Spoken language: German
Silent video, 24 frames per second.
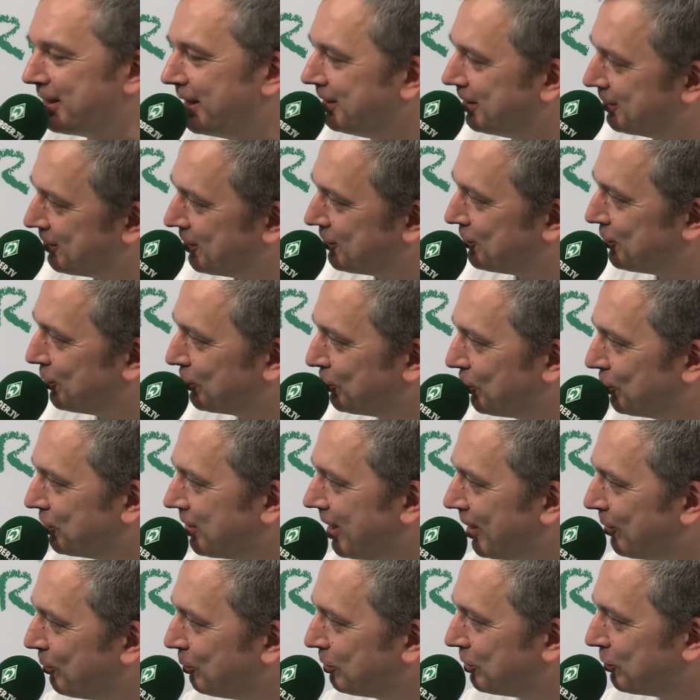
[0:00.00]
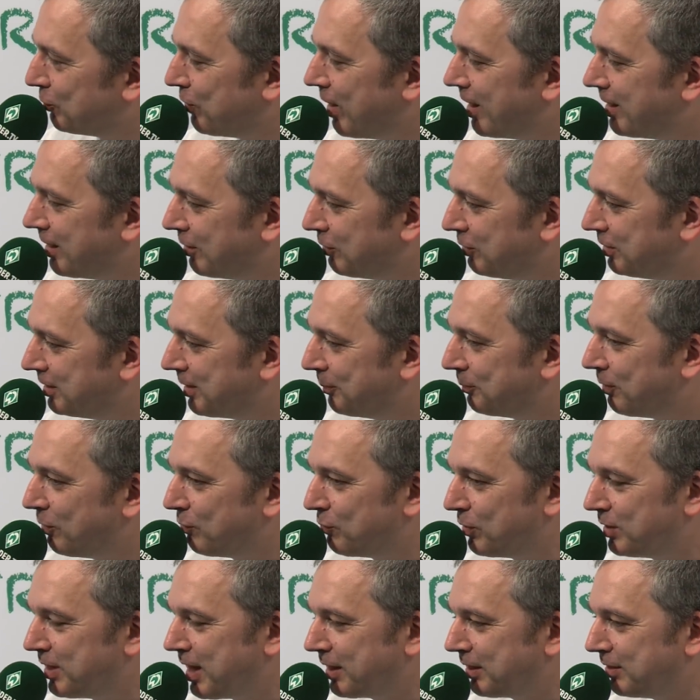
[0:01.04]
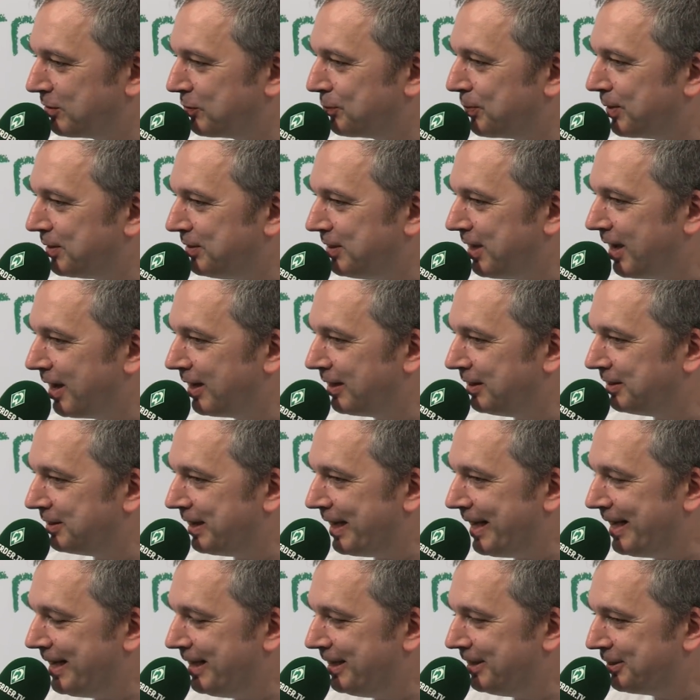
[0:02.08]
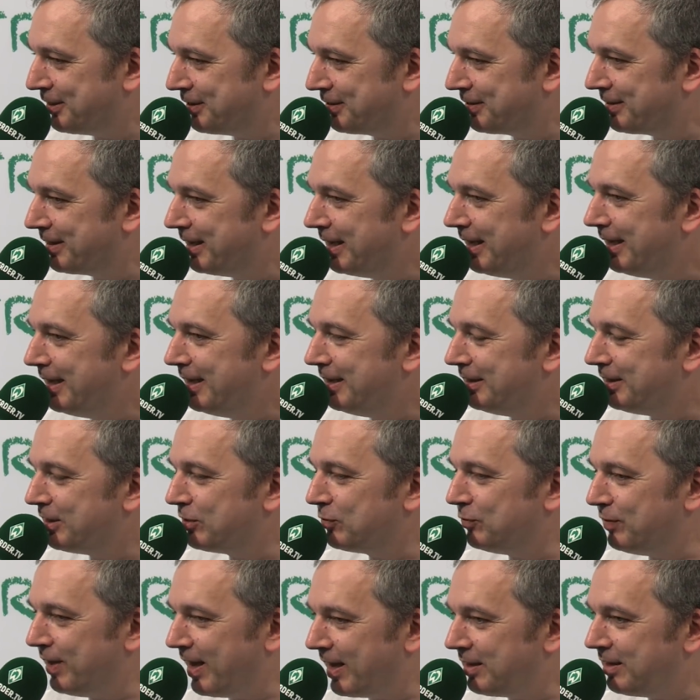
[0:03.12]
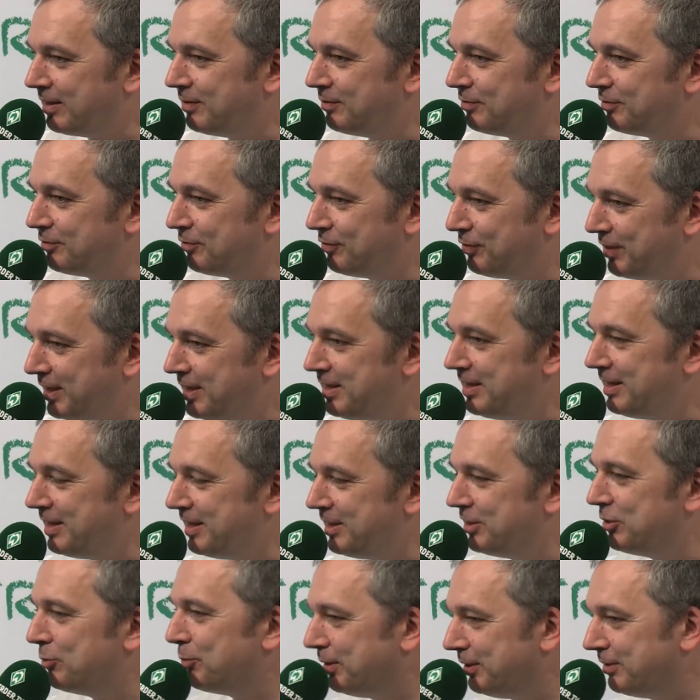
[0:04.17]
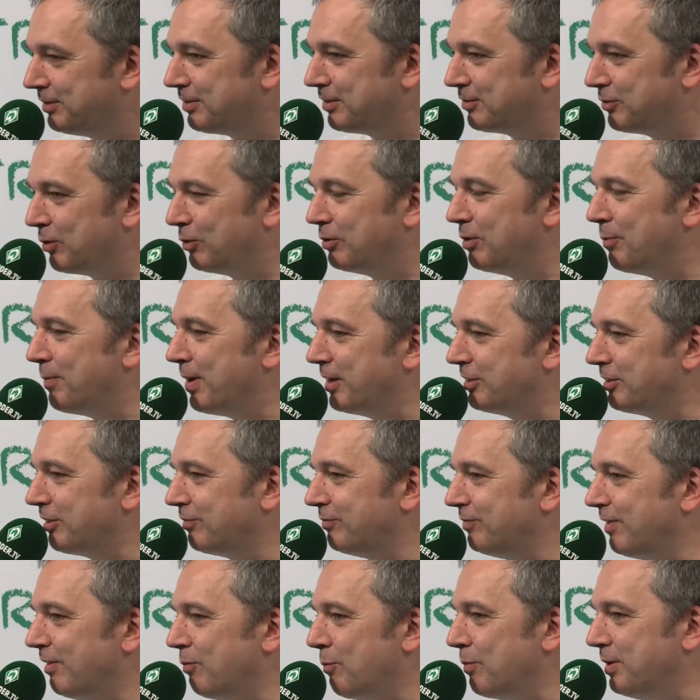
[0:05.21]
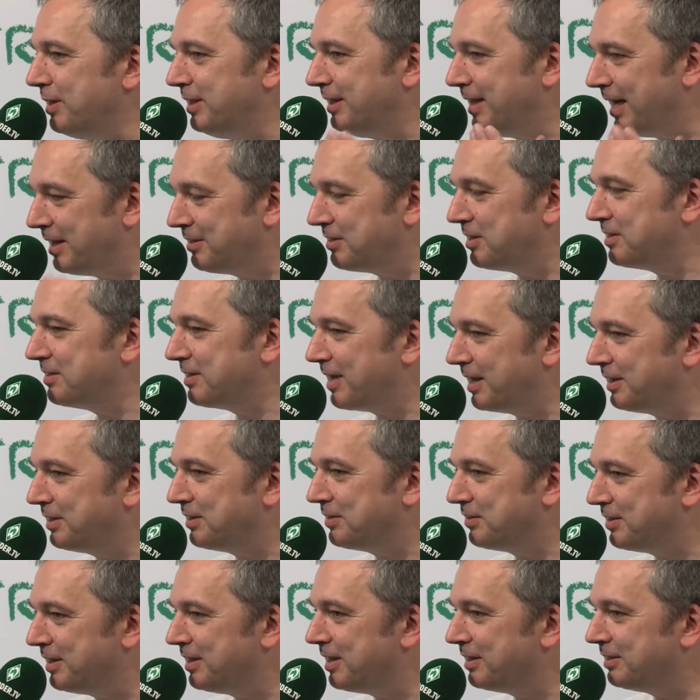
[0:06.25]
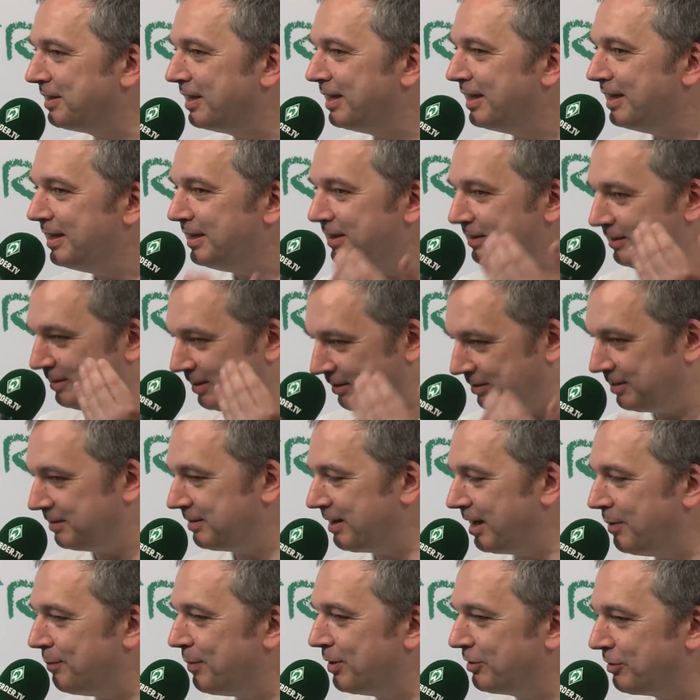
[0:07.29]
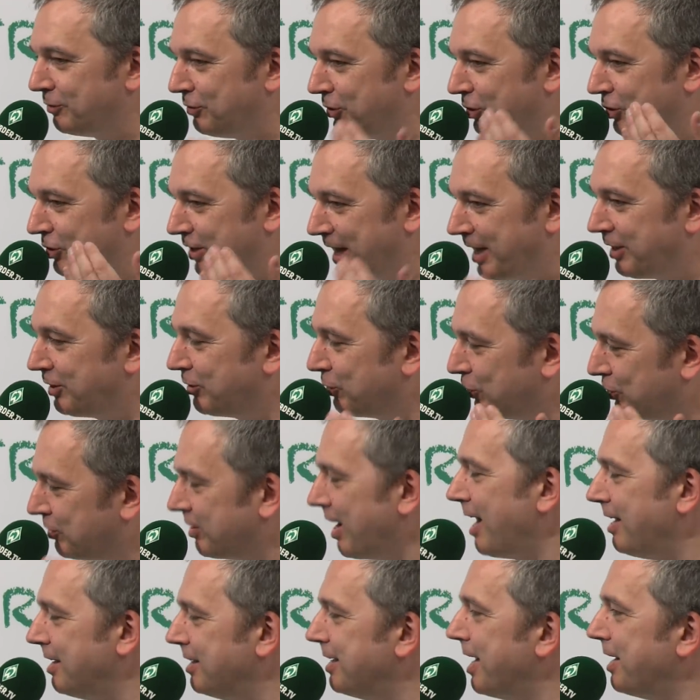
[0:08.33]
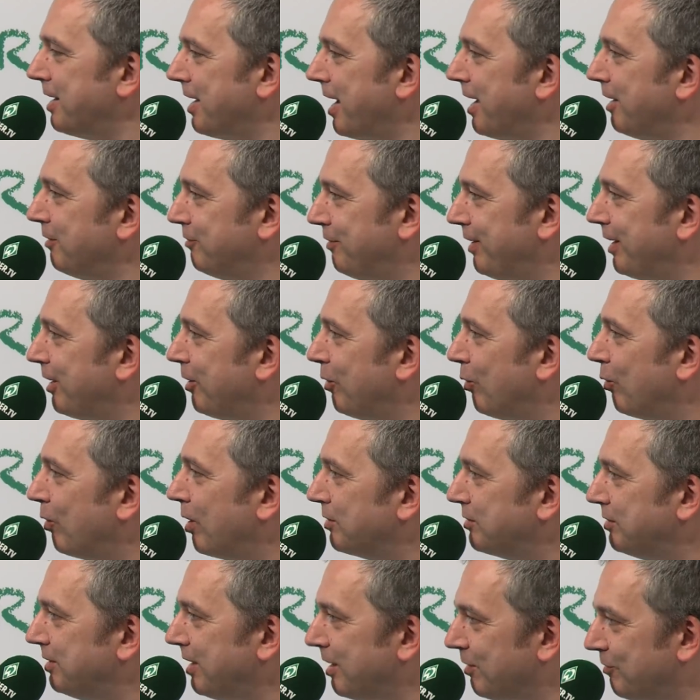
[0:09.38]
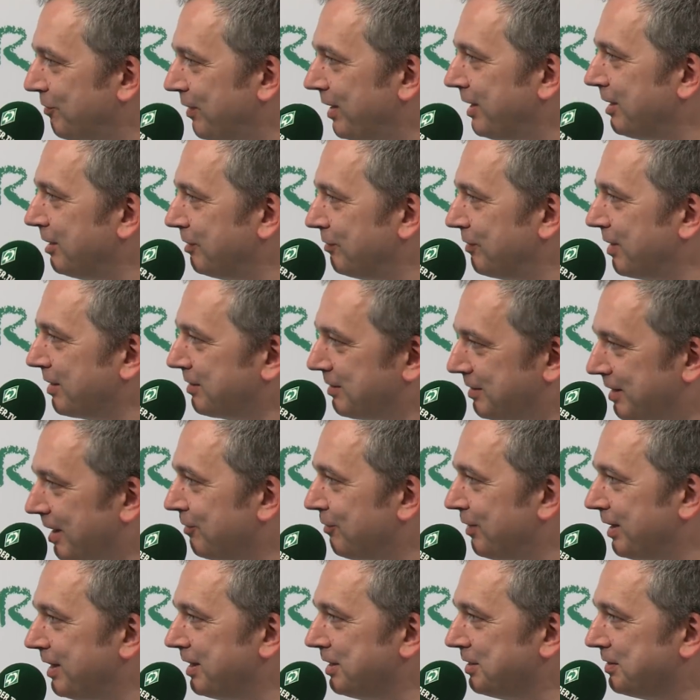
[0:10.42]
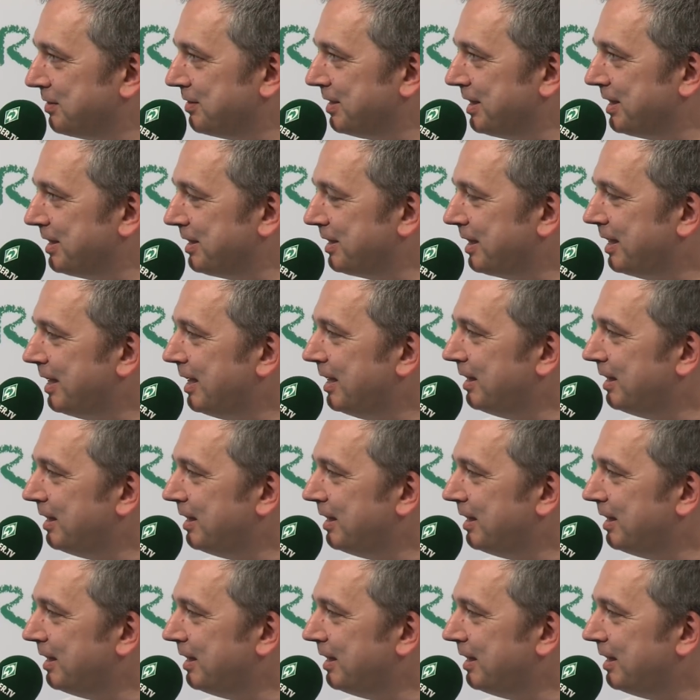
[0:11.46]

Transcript: an der Saison total gut gefallen hat, und ich habe den Verdacht, dass es bei dir eigentlich ähnlich ist, dass Werder, finde ich, über die Saison eine Mannschaft war, wo man die ganze Zeit gesehen hat, das ist eine Mannschaft, die steckt total in einer Entwicklung. Also die entwickelt was, die entwickelt sich.